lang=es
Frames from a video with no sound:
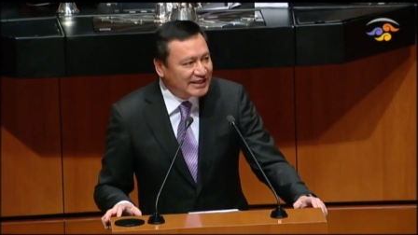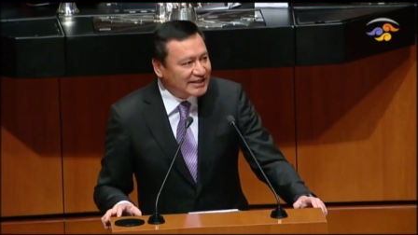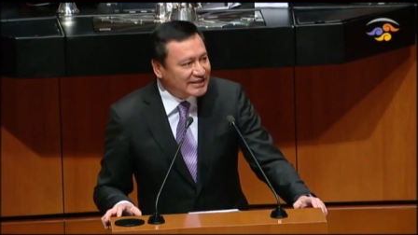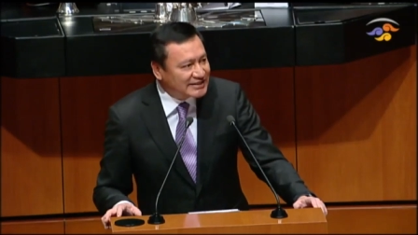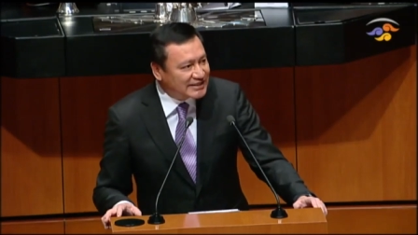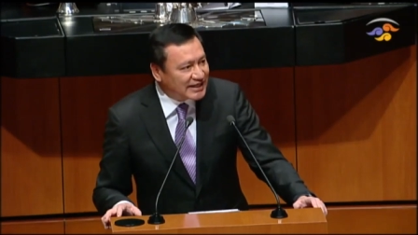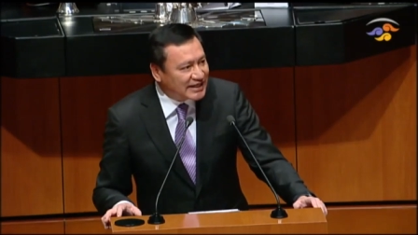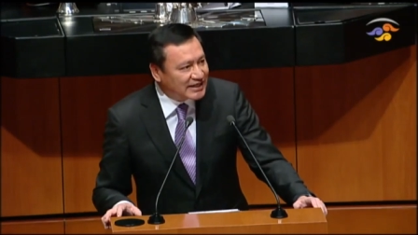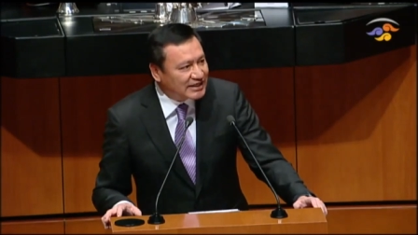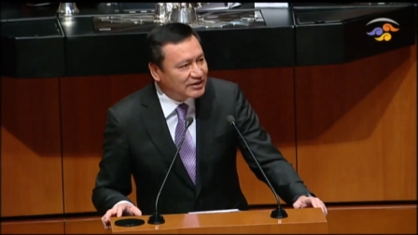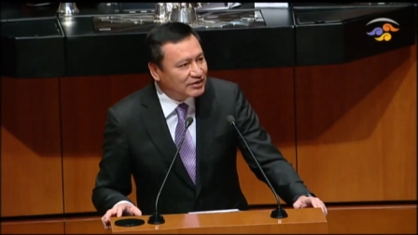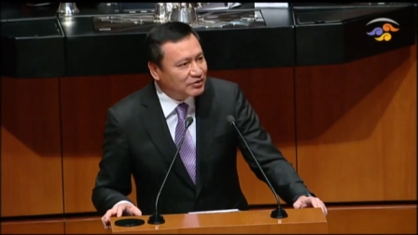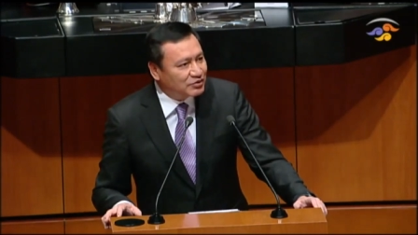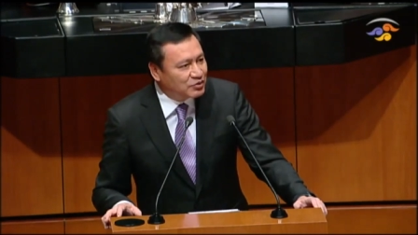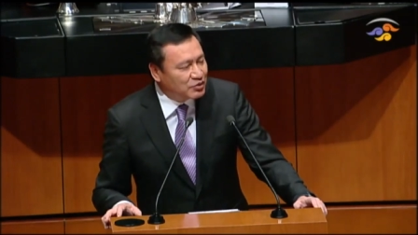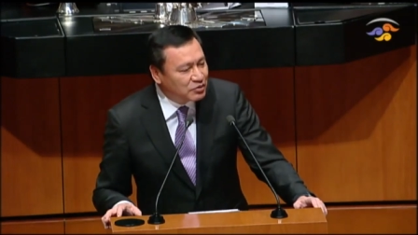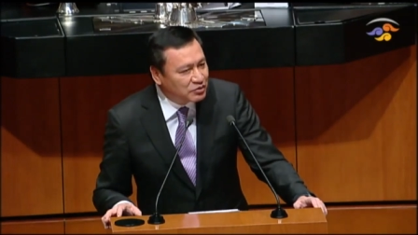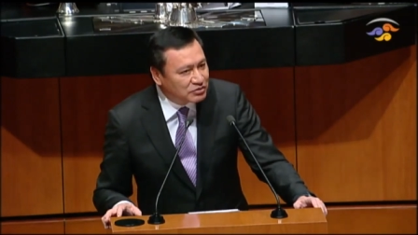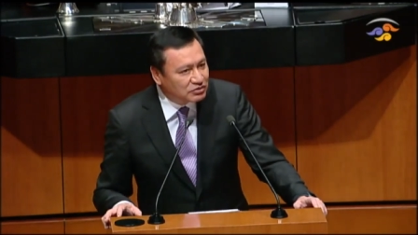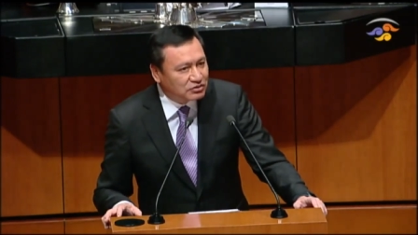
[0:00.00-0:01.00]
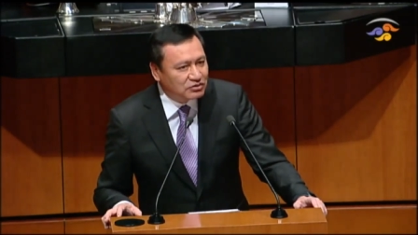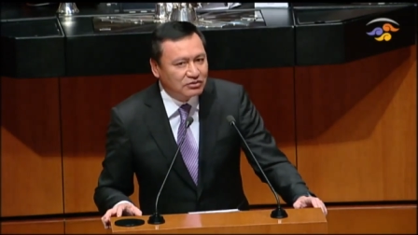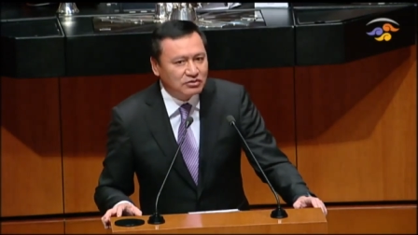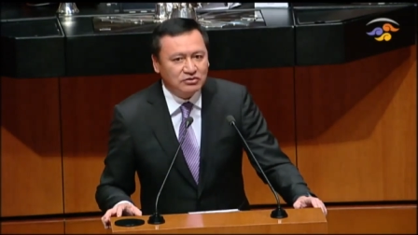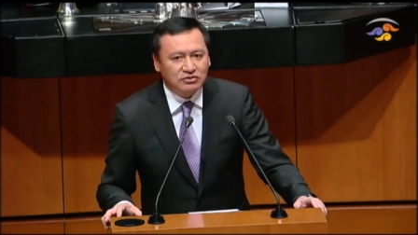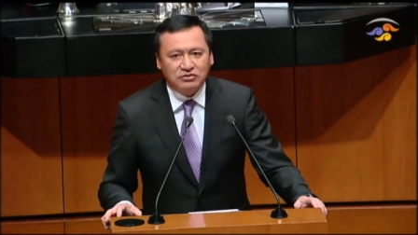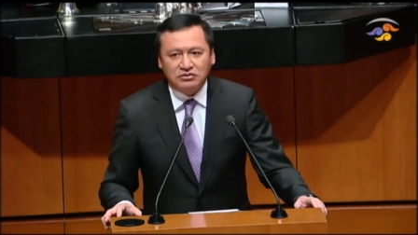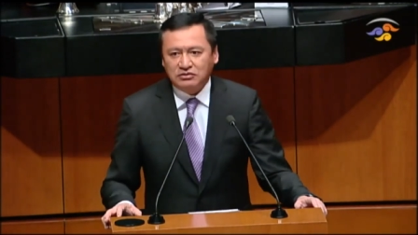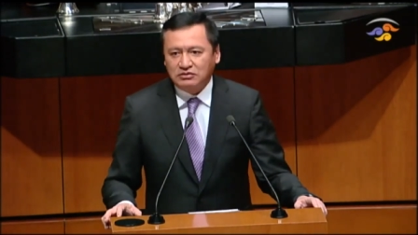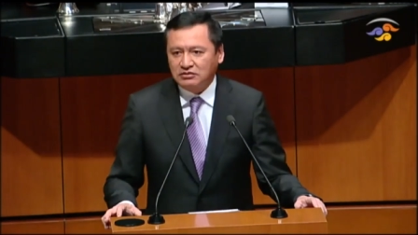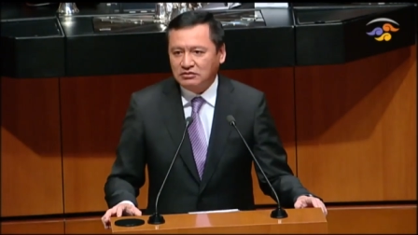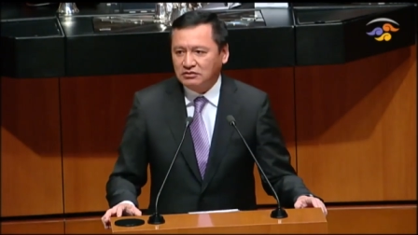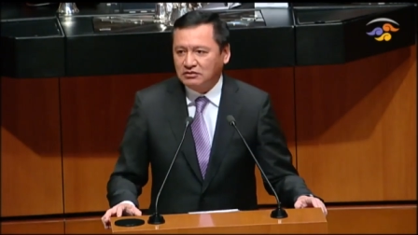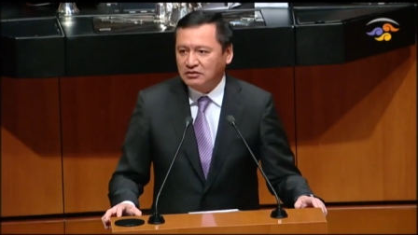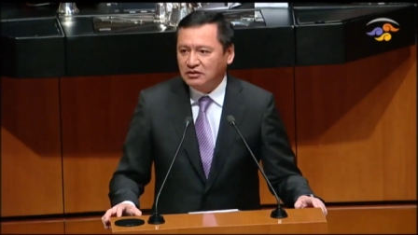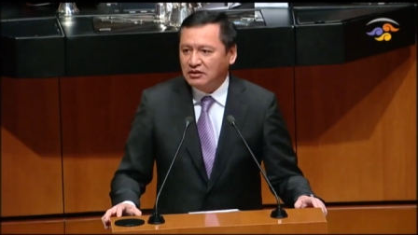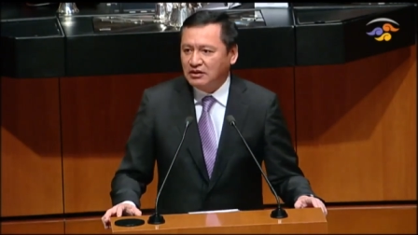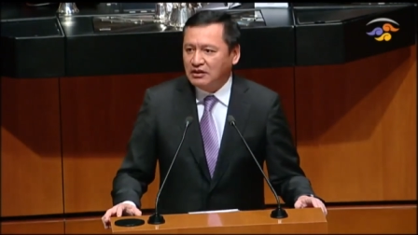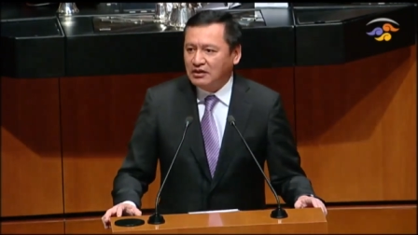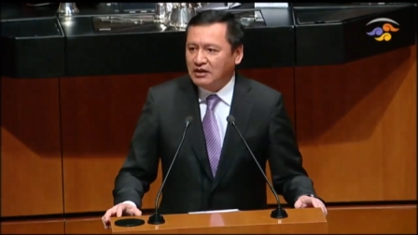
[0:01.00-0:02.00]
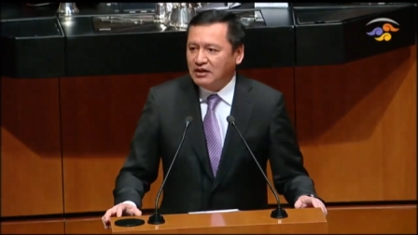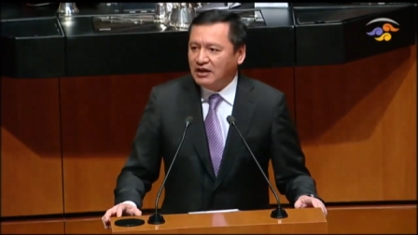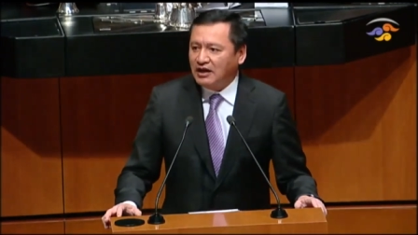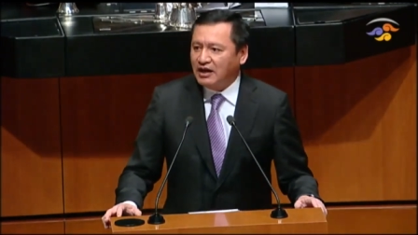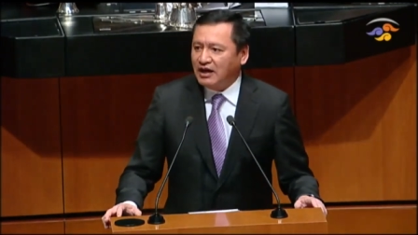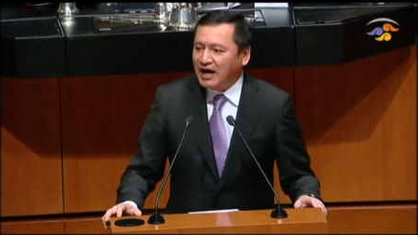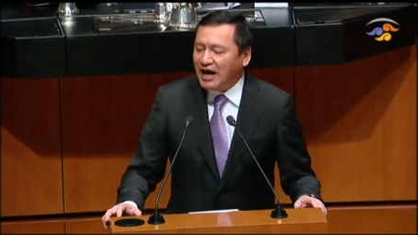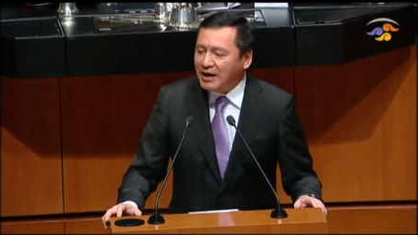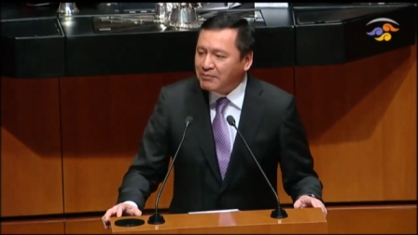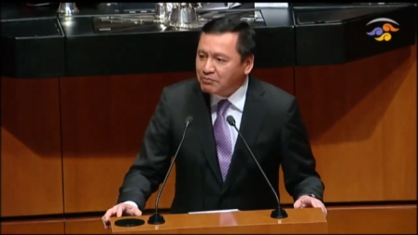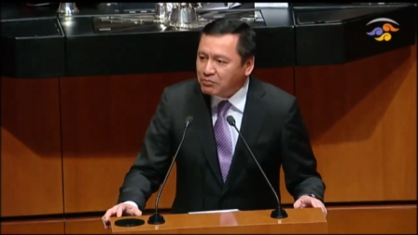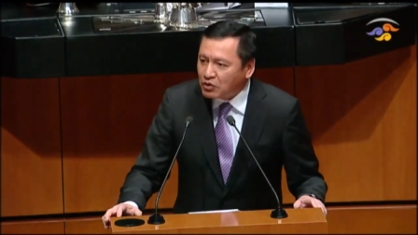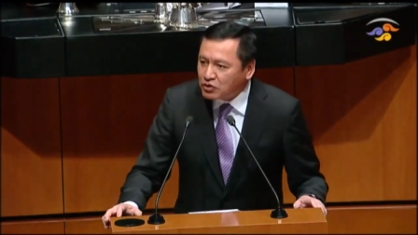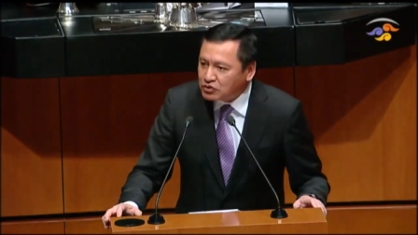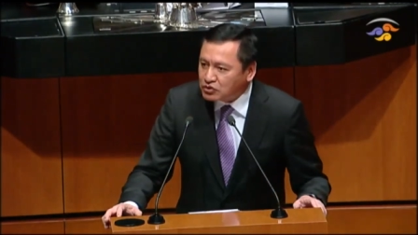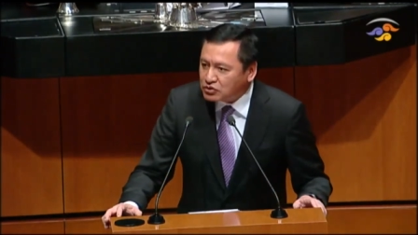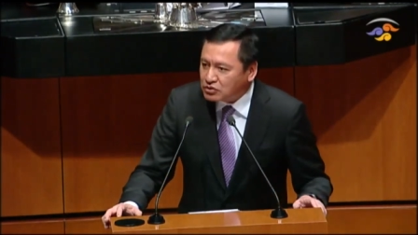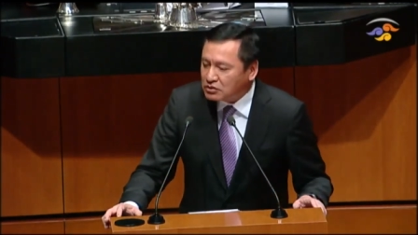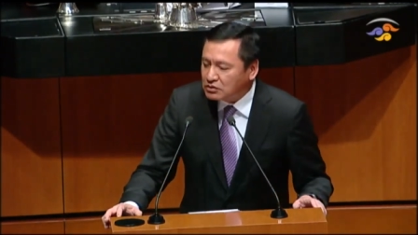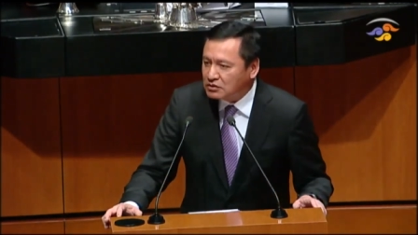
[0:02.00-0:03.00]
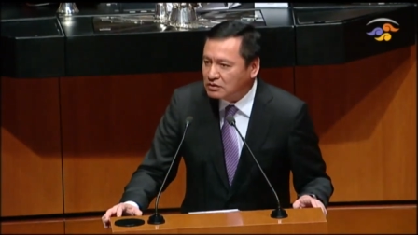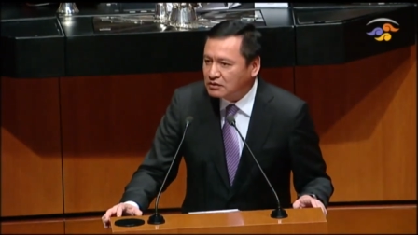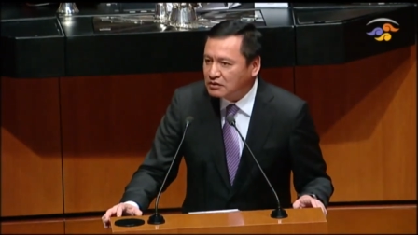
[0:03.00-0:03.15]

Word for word: que estar juntos ambos